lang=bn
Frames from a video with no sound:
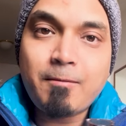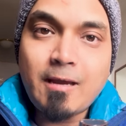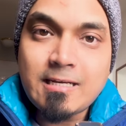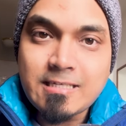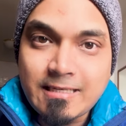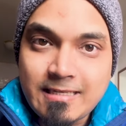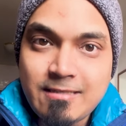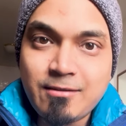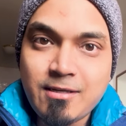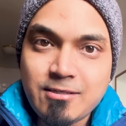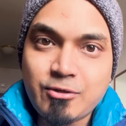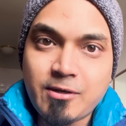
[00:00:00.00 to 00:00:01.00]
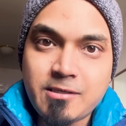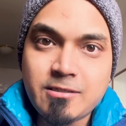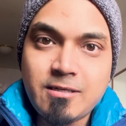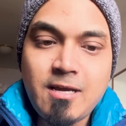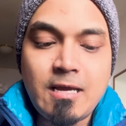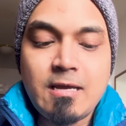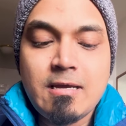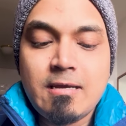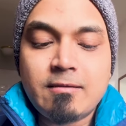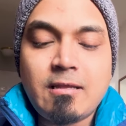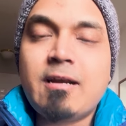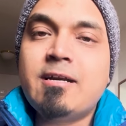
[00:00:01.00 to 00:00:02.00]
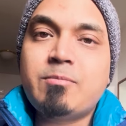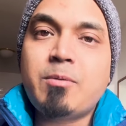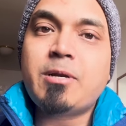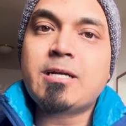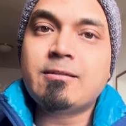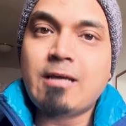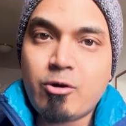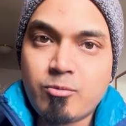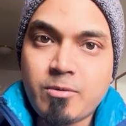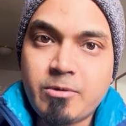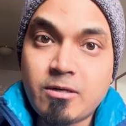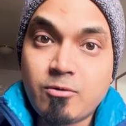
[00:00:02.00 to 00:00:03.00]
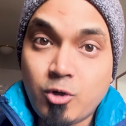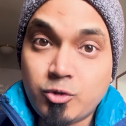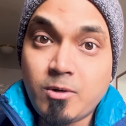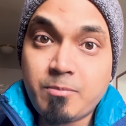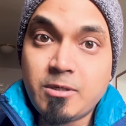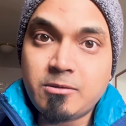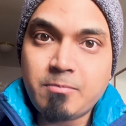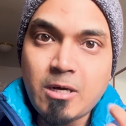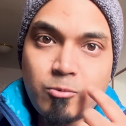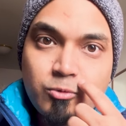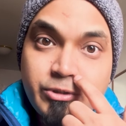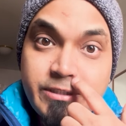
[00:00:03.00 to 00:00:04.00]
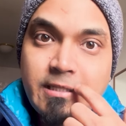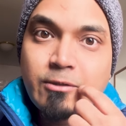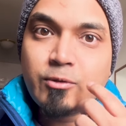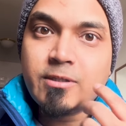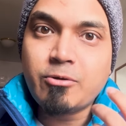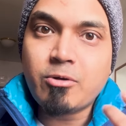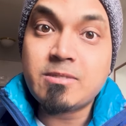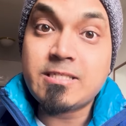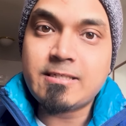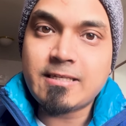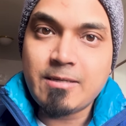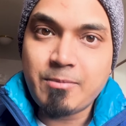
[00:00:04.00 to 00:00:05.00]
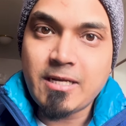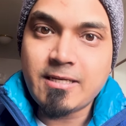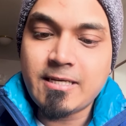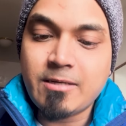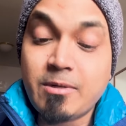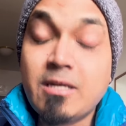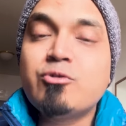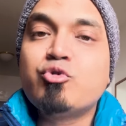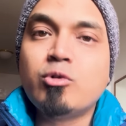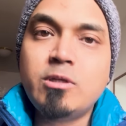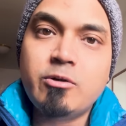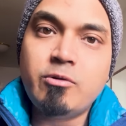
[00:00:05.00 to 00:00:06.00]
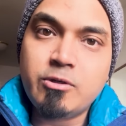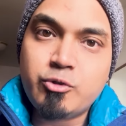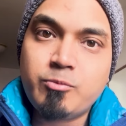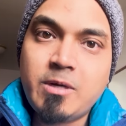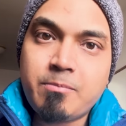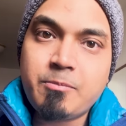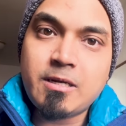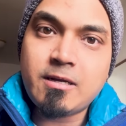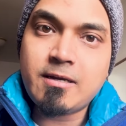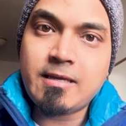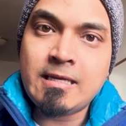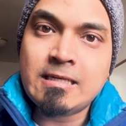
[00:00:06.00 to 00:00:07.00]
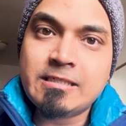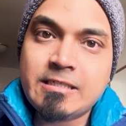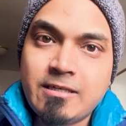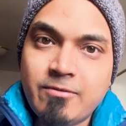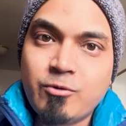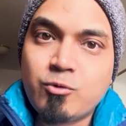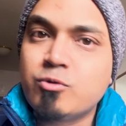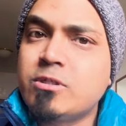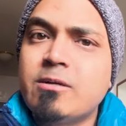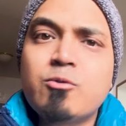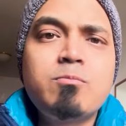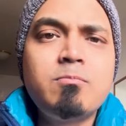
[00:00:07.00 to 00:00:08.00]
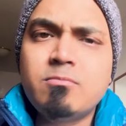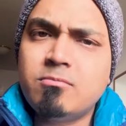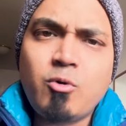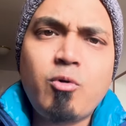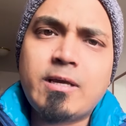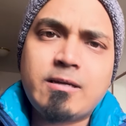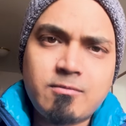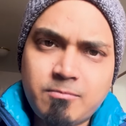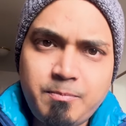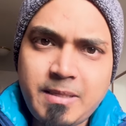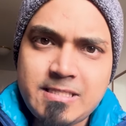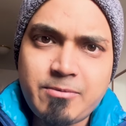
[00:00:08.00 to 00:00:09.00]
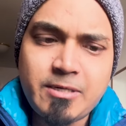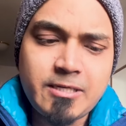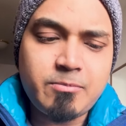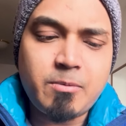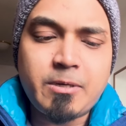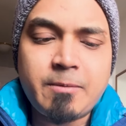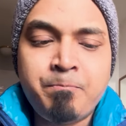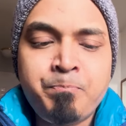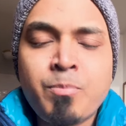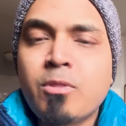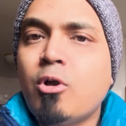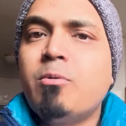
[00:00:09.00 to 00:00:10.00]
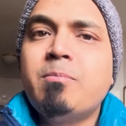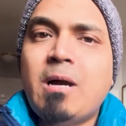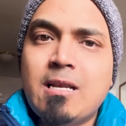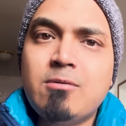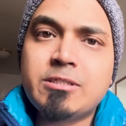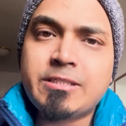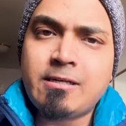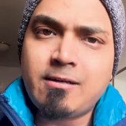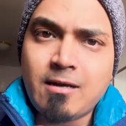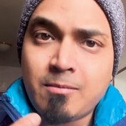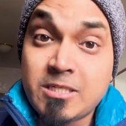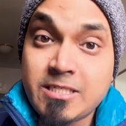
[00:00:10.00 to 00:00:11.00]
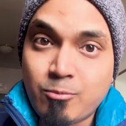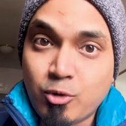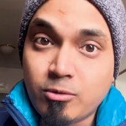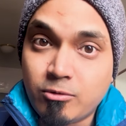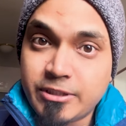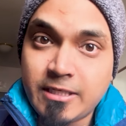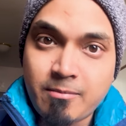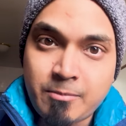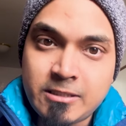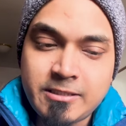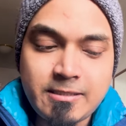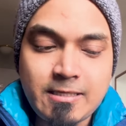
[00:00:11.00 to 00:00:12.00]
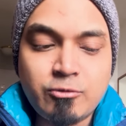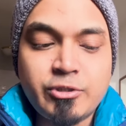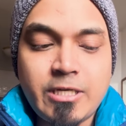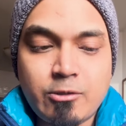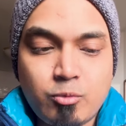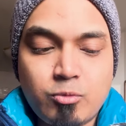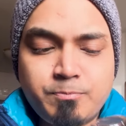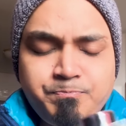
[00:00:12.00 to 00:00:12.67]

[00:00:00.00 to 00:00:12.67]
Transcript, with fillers: এটা কিনতে ইন্টারেস্টেড হ্যাঁ তারা এটার ব্যাপারে একটা ধারণা পাবেন অথবা আপনার ভালো মতো সিদ্ধান্ত নিতে পারবেন যে এটা কিনবেন নাকি কিনবেন না যদিও ইউটিউবে আপনারা ইংলিশে রিভিউ খুঁজলে অনেক পেয়ে যাবেন এটার ব্যাপারে তো আমি বাংলা ভাষায় আমার যে মতামত সেটা আপনাদের সাথে এখন শেয়ার করবো